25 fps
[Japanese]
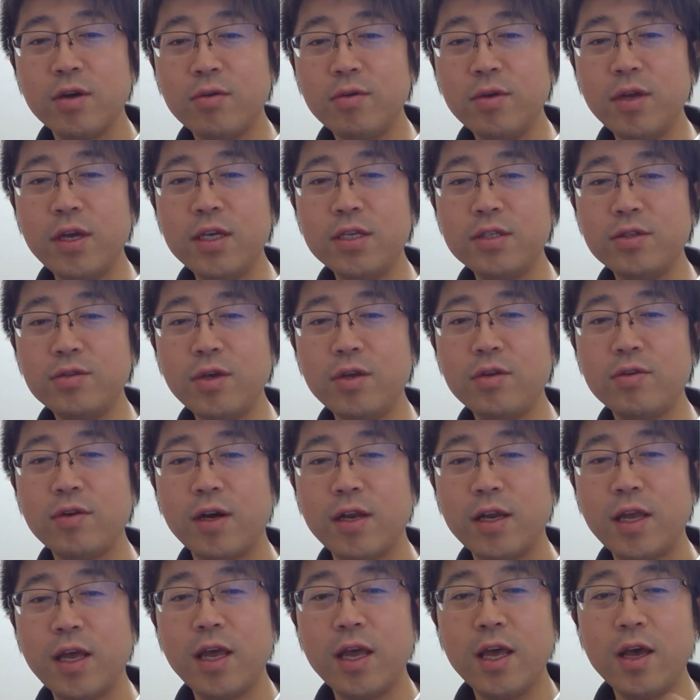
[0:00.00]
この S と N
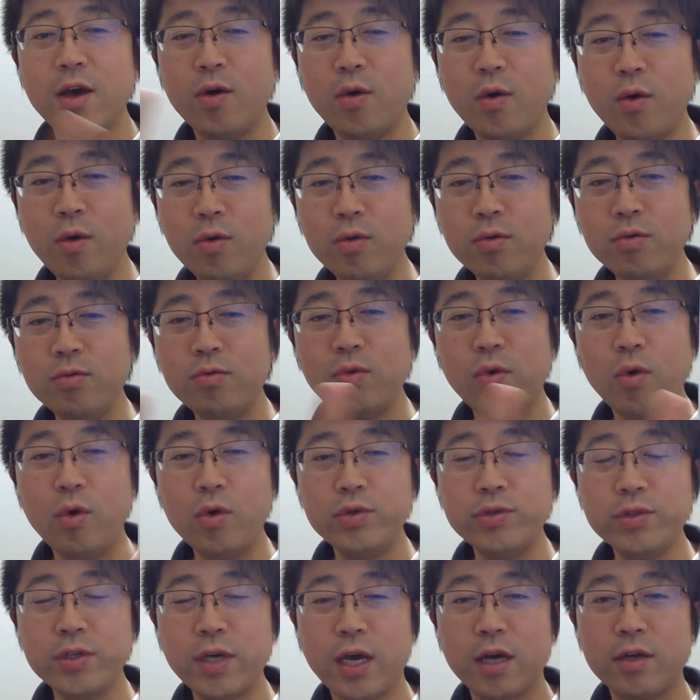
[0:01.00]
がね、オンと
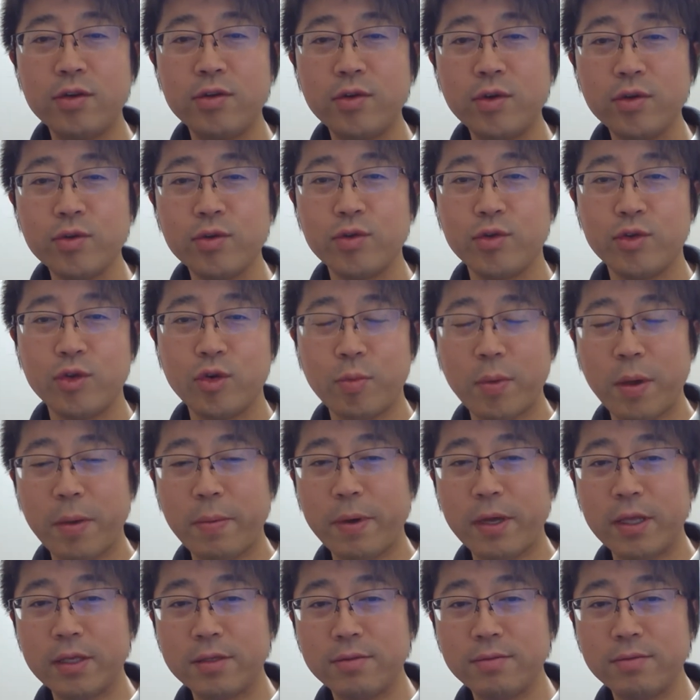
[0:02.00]
オフがあるよ、というふうに思え
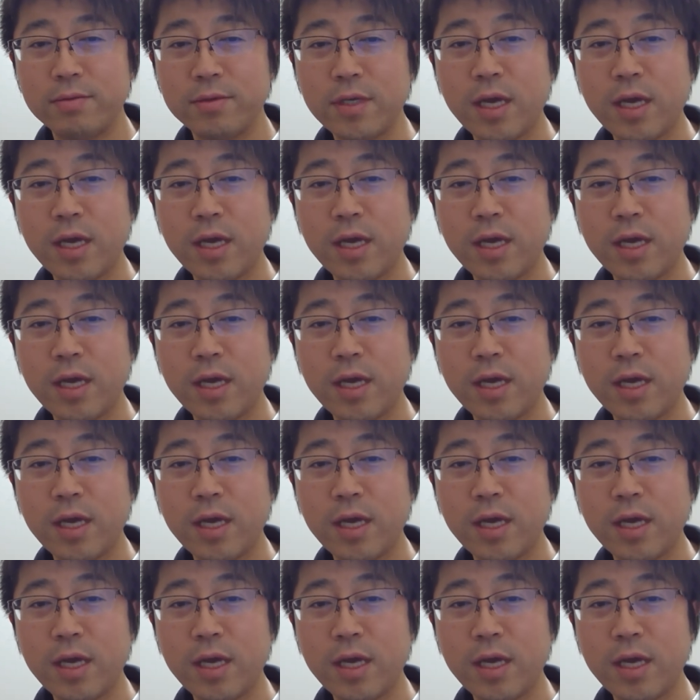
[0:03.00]
ばいいです。